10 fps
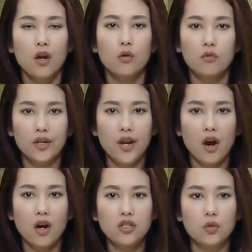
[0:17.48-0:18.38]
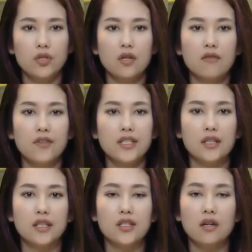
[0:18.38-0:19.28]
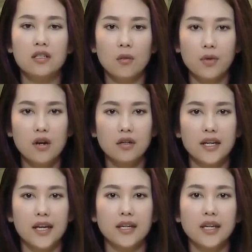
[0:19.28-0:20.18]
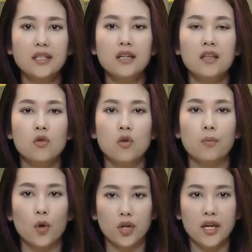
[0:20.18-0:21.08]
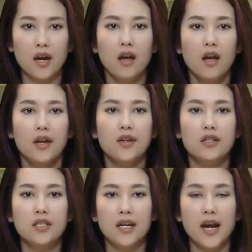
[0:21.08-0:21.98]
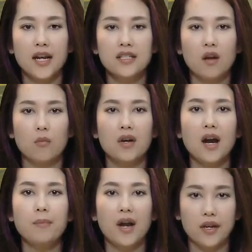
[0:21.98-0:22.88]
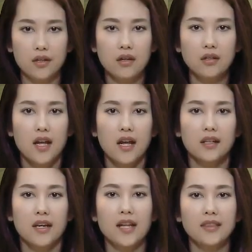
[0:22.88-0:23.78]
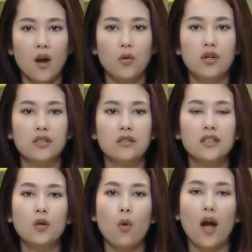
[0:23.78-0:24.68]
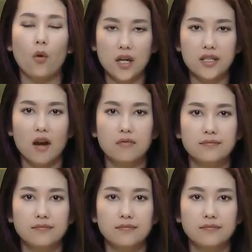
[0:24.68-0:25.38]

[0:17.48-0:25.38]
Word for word: Cùng với đó, chủ trương phát triển thị trường trong nước để kích thích tiêu dùng nội địa được triển khai rộng khắp cả nước đã tạo được những kết quả quan trọng.